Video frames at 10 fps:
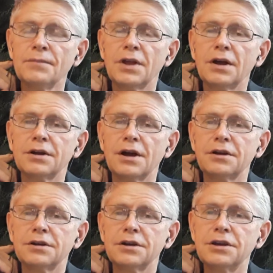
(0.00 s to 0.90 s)
э, как
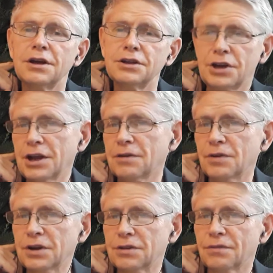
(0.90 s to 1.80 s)
и Андрей
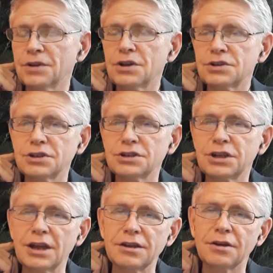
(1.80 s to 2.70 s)
говорит, вы должны
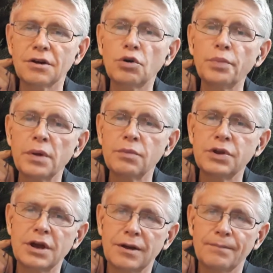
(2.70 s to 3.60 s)
стать копией
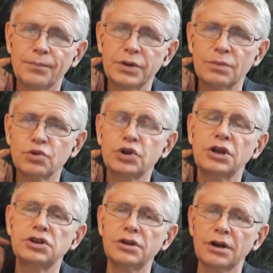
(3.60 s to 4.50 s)
меня. Потому
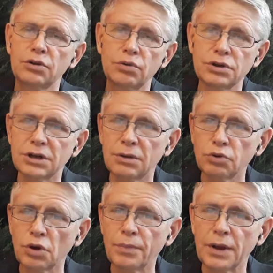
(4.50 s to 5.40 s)
что человек, который
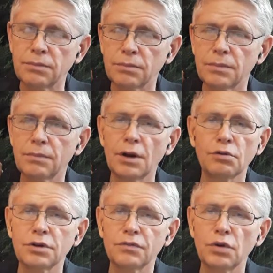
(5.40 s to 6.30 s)
заработал 5
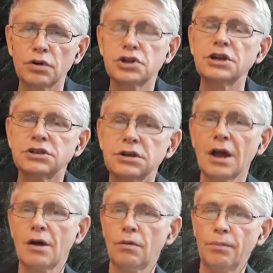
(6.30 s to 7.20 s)
миллионов, до 6
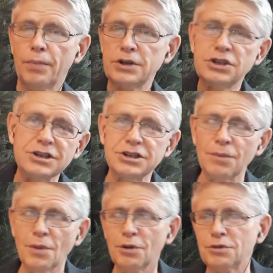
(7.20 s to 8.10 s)
почти
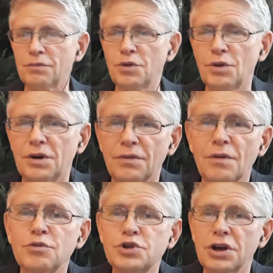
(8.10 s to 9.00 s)
7 миллионов долларов
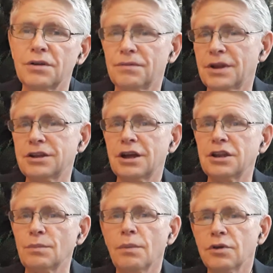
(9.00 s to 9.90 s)
уже на
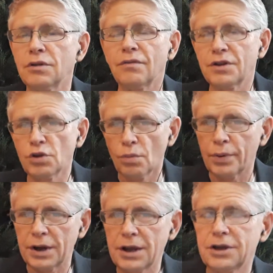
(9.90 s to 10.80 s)
данный момент в одном
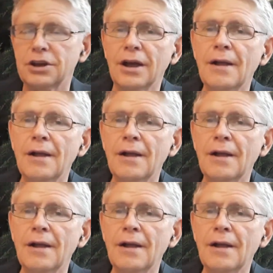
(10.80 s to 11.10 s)
проекте,